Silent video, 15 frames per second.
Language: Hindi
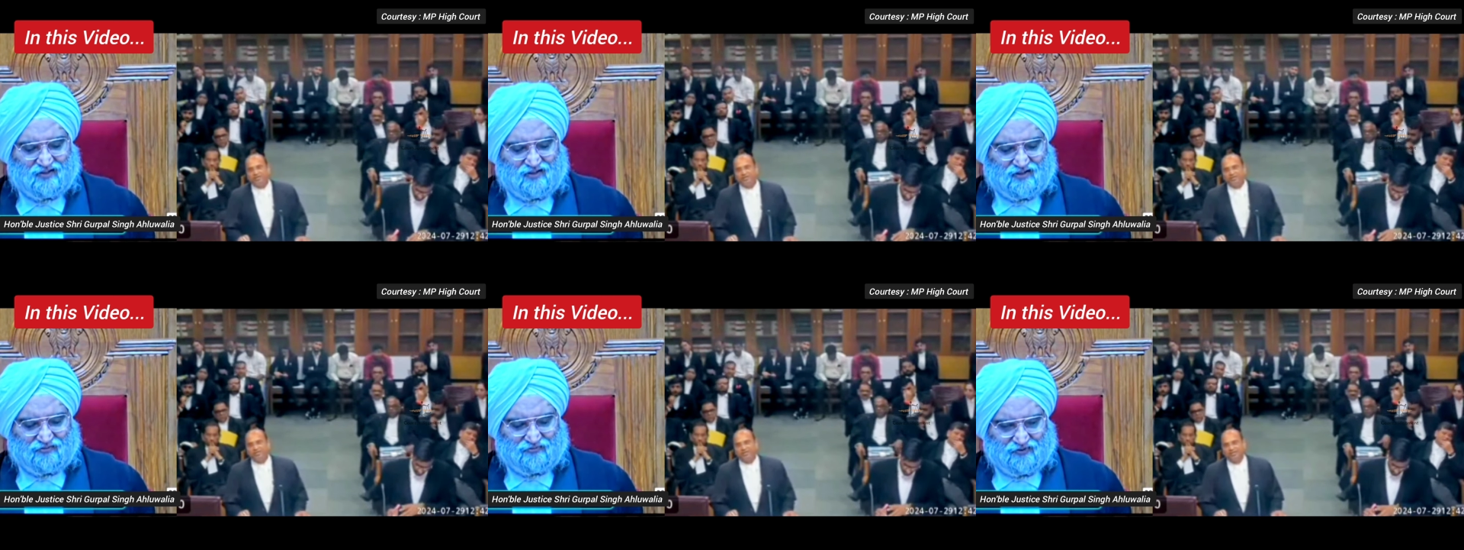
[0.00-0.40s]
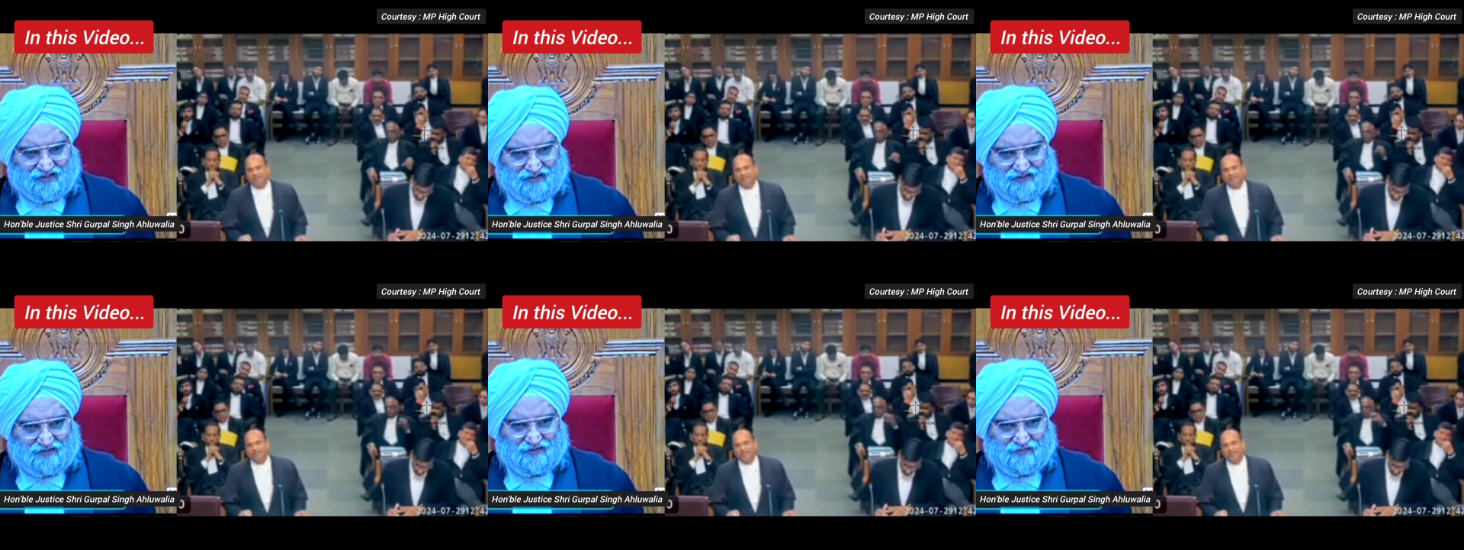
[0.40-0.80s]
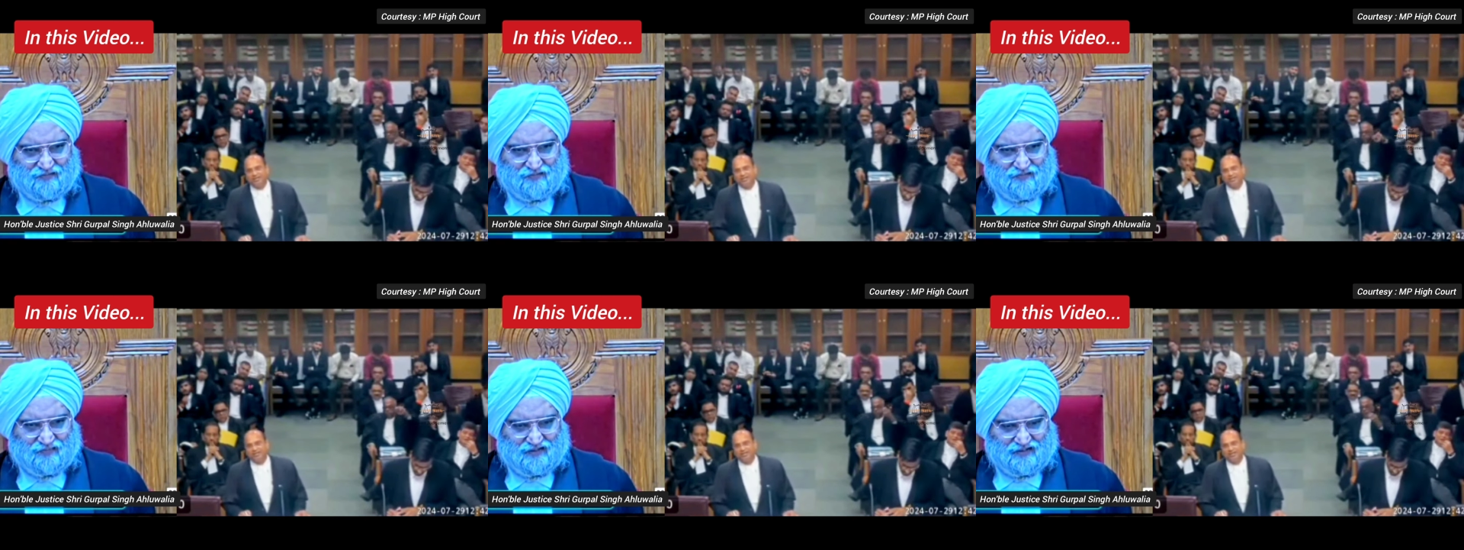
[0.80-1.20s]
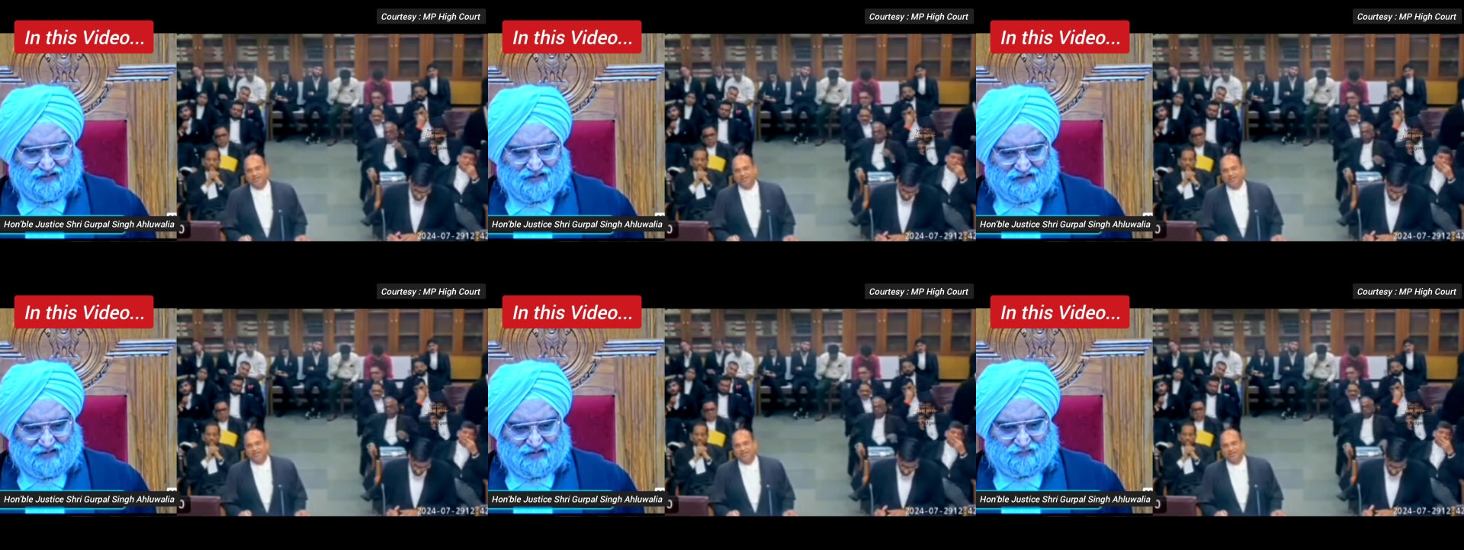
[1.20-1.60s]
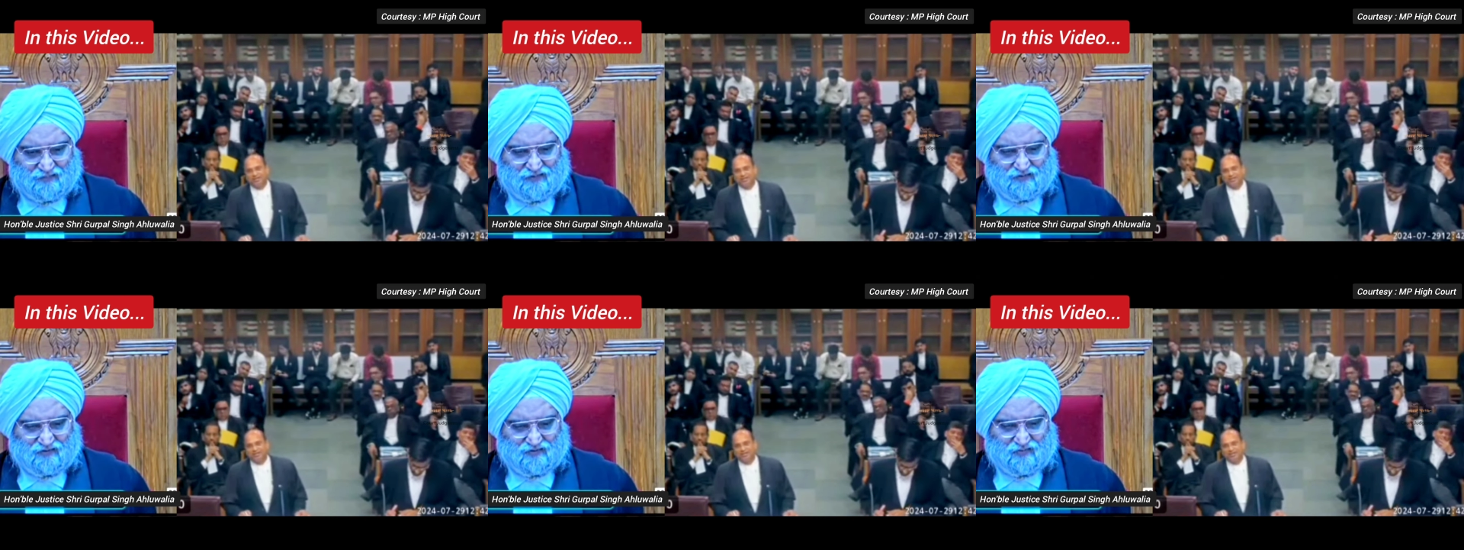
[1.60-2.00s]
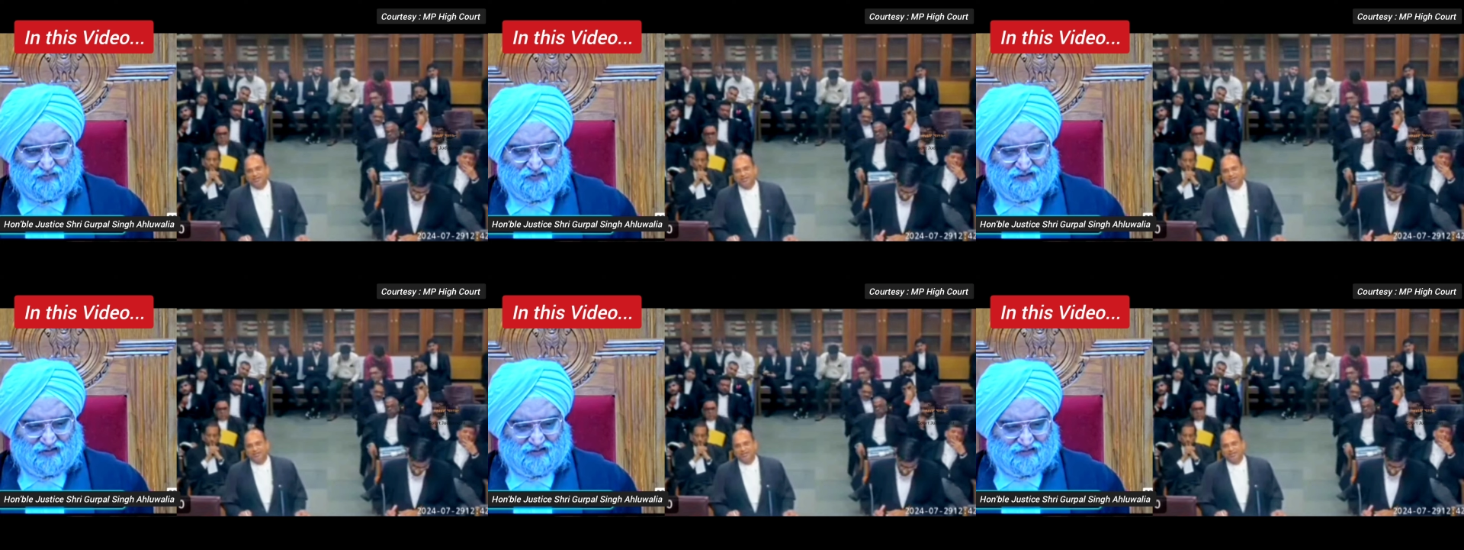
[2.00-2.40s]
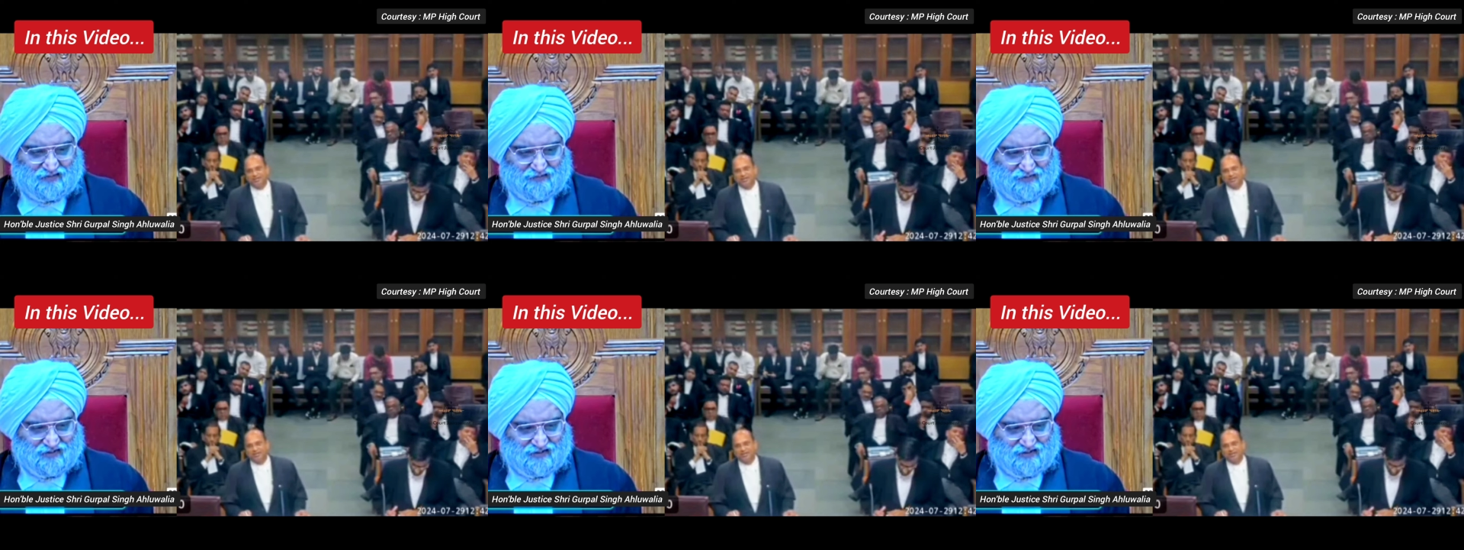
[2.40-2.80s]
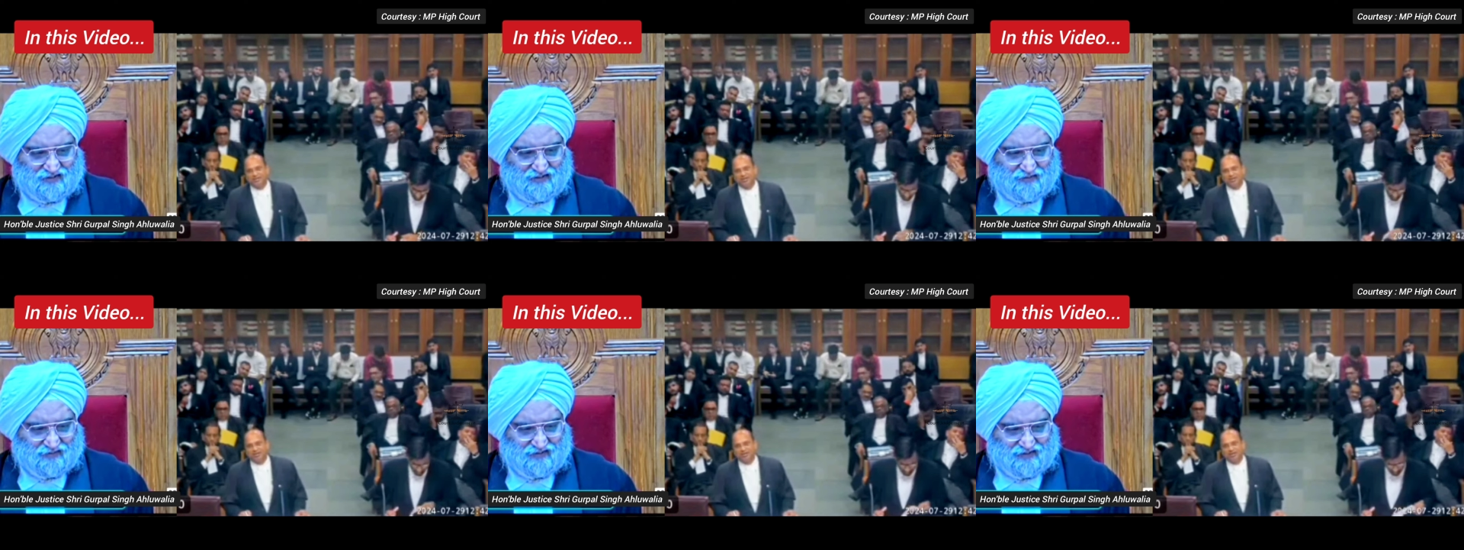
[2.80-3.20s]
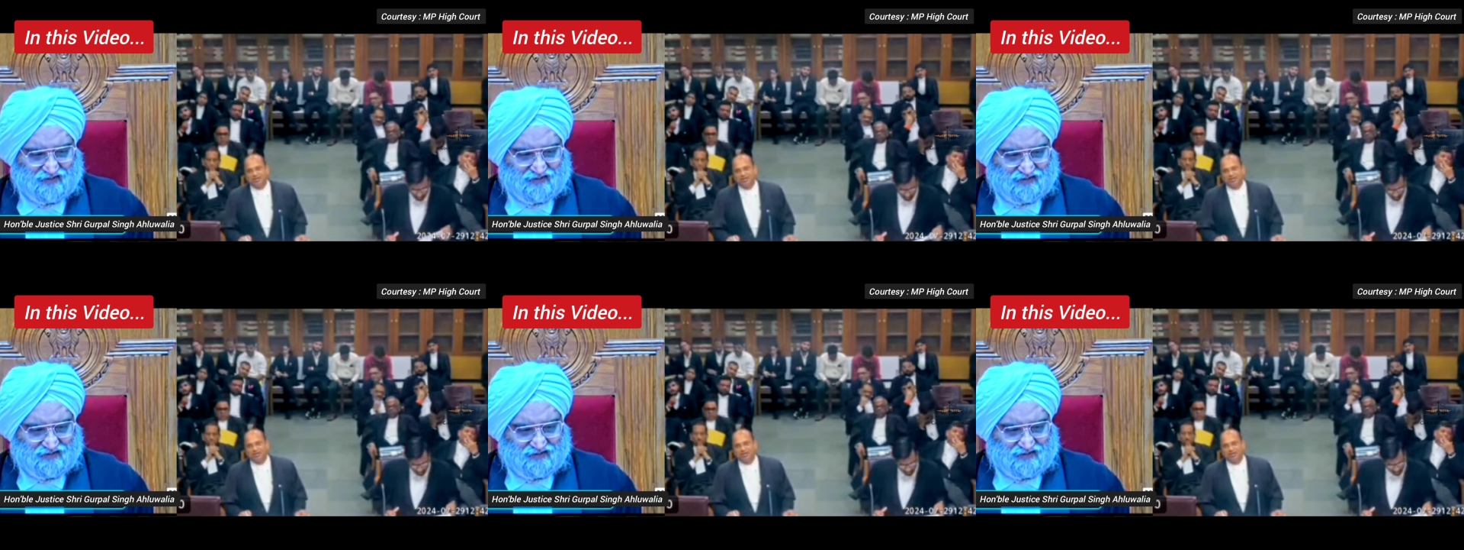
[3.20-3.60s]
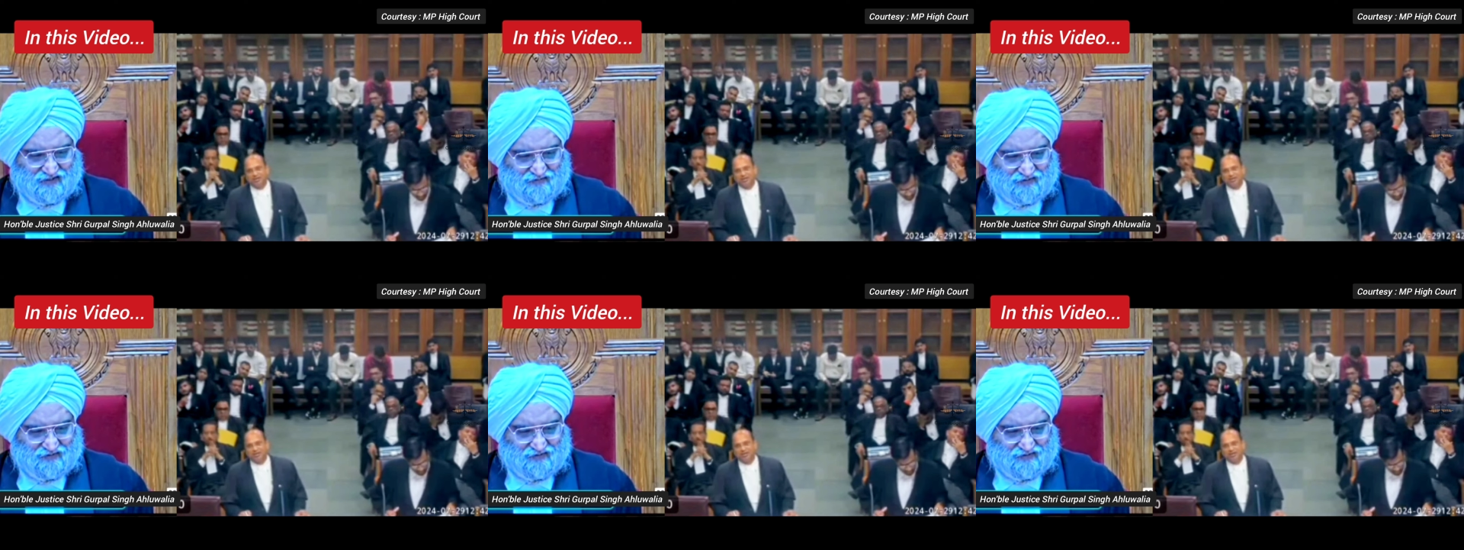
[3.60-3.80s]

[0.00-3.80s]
और फिर आप उसमें एग्जामेशन की एप्लीकेशन या